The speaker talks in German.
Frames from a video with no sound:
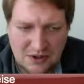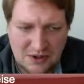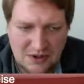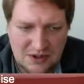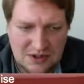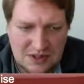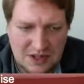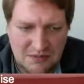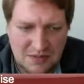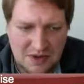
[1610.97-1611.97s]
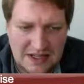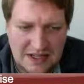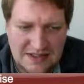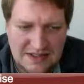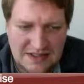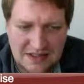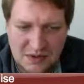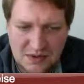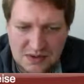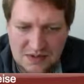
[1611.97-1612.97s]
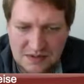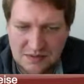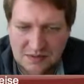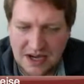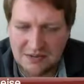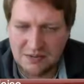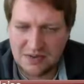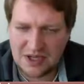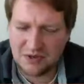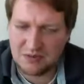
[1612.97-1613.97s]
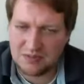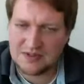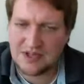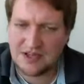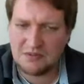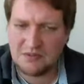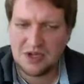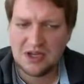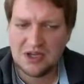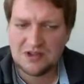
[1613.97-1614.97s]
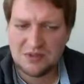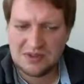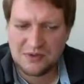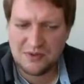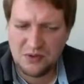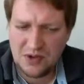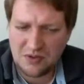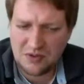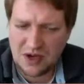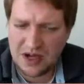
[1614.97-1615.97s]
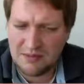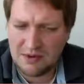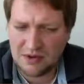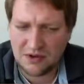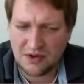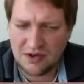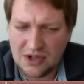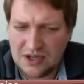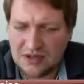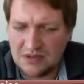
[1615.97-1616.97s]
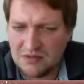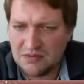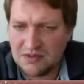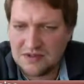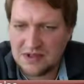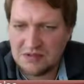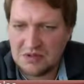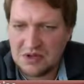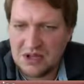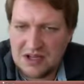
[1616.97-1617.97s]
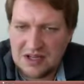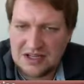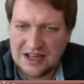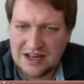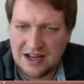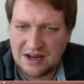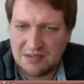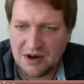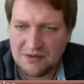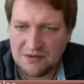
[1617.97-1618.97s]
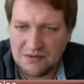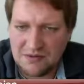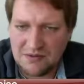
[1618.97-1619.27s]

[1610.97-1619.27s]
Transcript: Und ähm, letztendlich ist es aber so, dass diese beiden Bewegungen bisher zumindest geführt und vor allem auch in Deutschland ein bisschen getrennt ablaufen.